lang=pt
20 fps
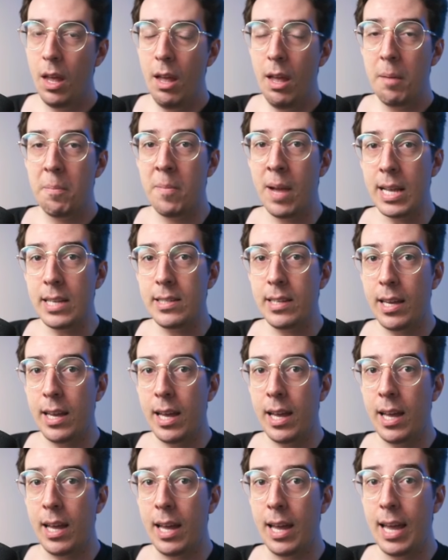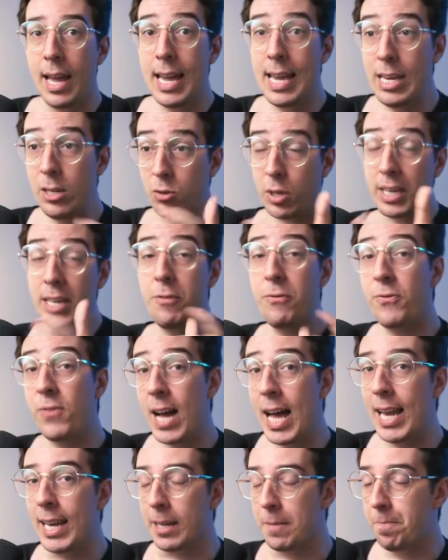Mas é, isso aqui
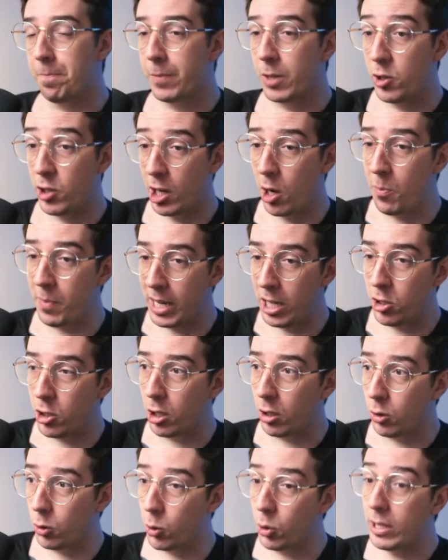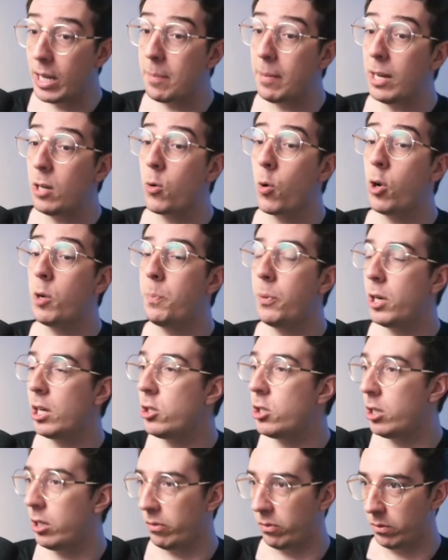fala, geralmente, do trabalho
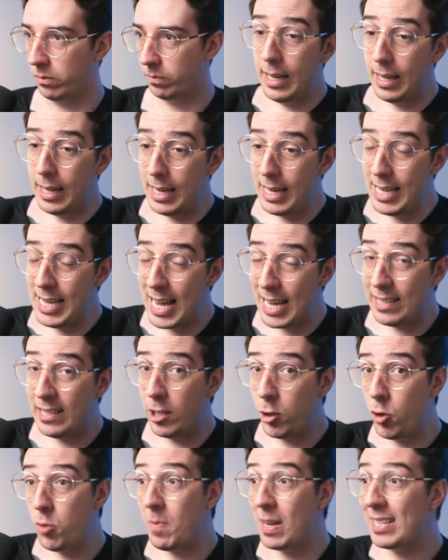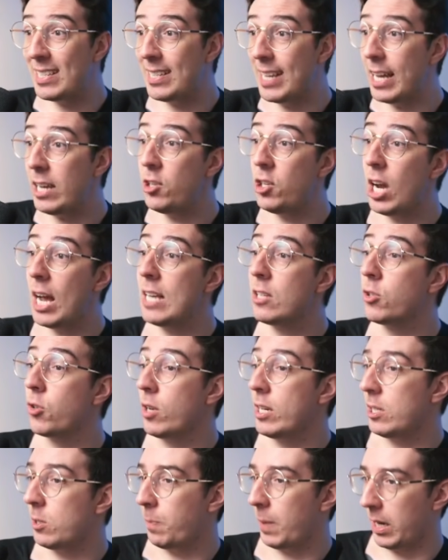corporativo. E existe uma série de
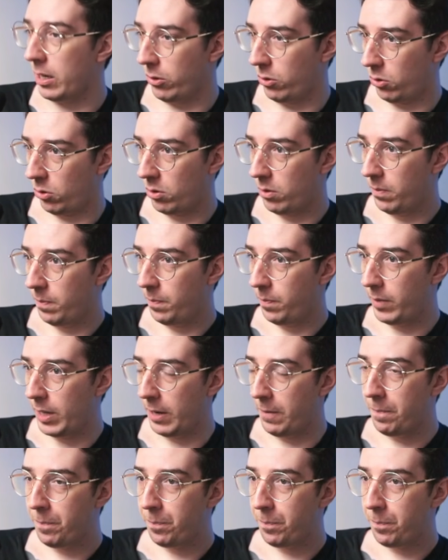razões para isso, né?